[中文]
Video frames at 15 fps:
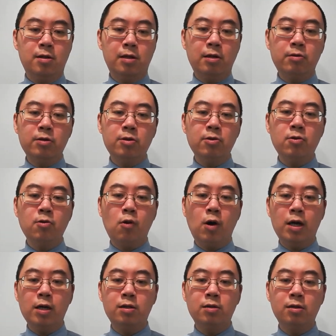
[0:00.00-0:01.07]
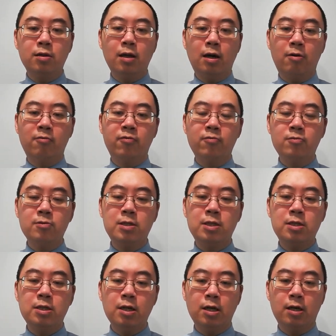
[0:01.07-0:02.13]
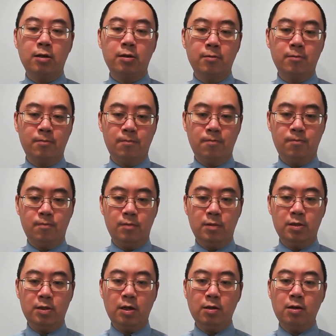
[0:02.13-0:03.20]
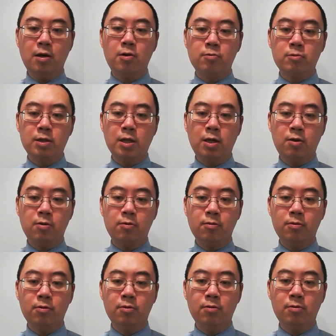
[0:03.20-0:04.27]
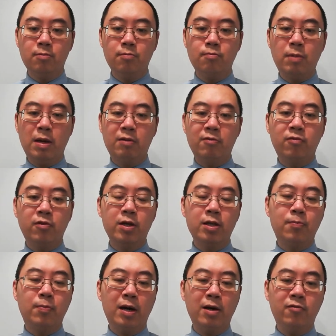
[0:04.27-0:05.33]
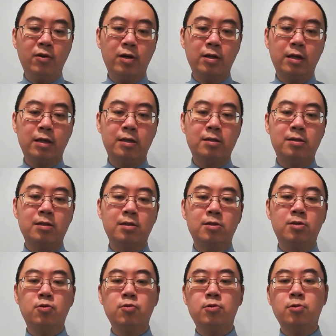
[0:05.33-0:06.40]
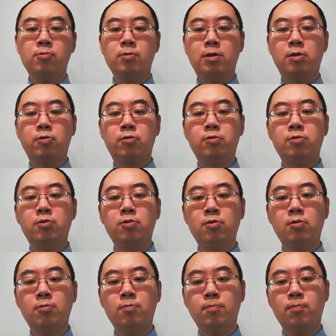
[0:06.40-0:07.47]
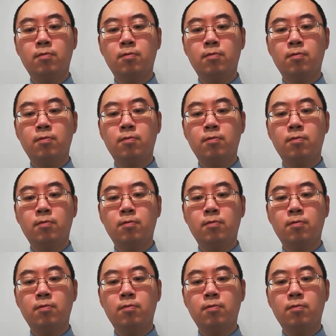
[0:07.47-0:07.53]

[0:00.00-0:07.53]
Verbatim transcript: 有一对华人的老夫妻啊，将口罩免费的派发给社区中的邻居，